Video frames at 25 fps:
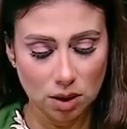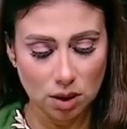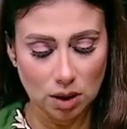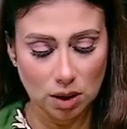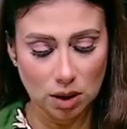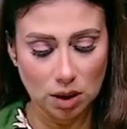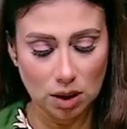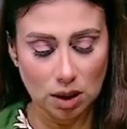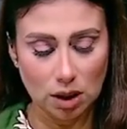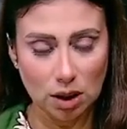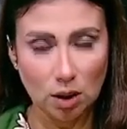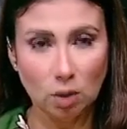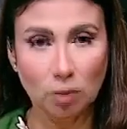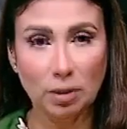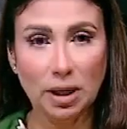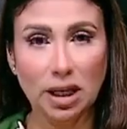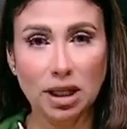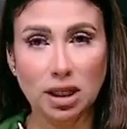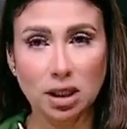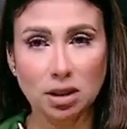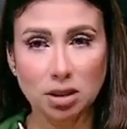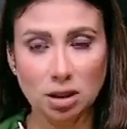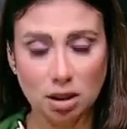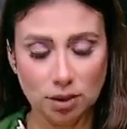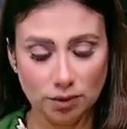لو
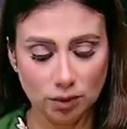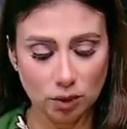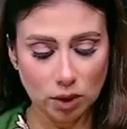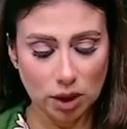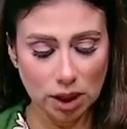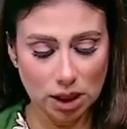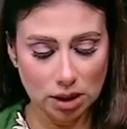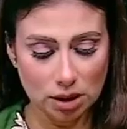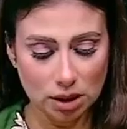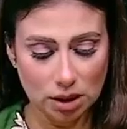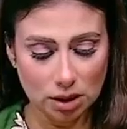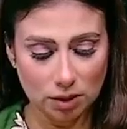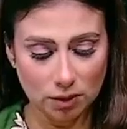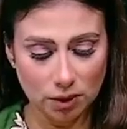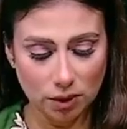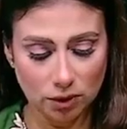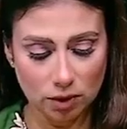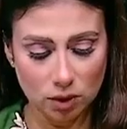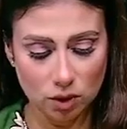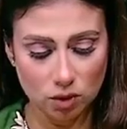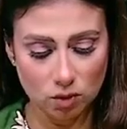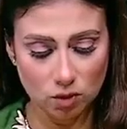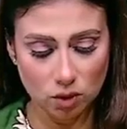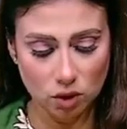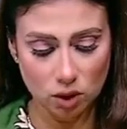معانا تليفون هاتيه
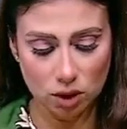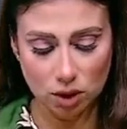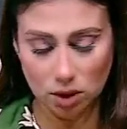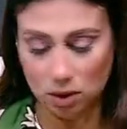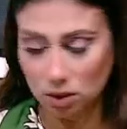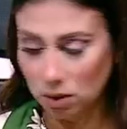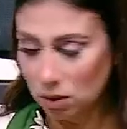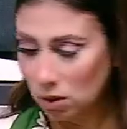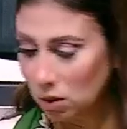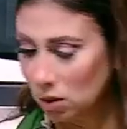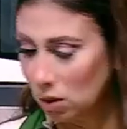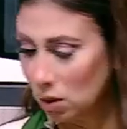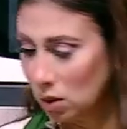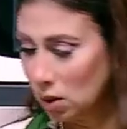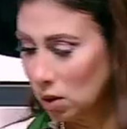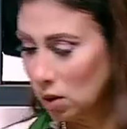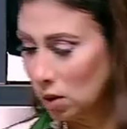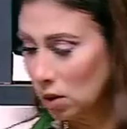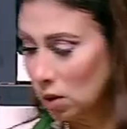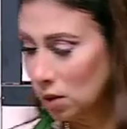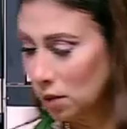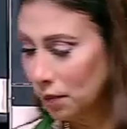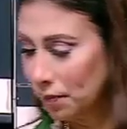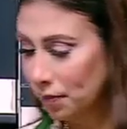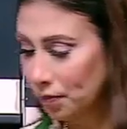مفيش مشكله
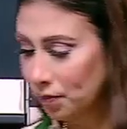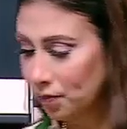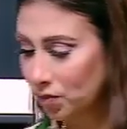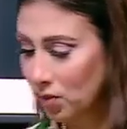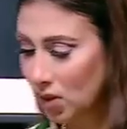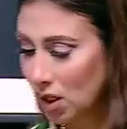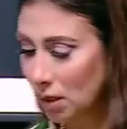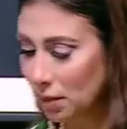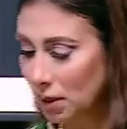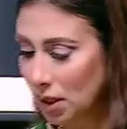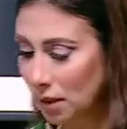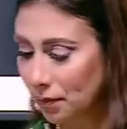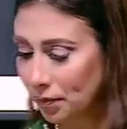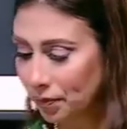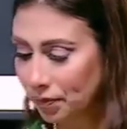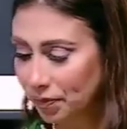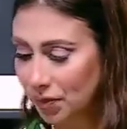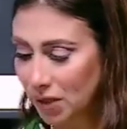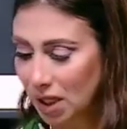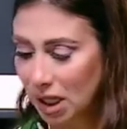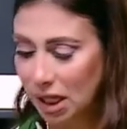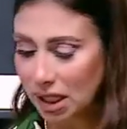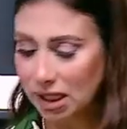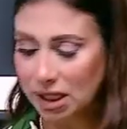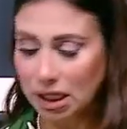تمام
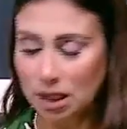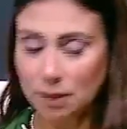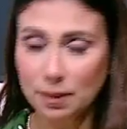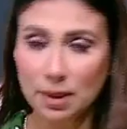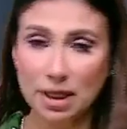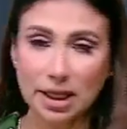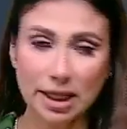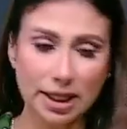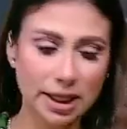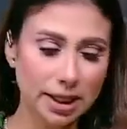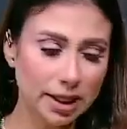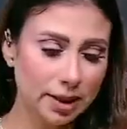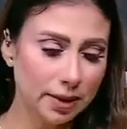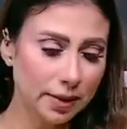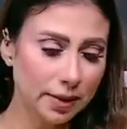هنعمل ايه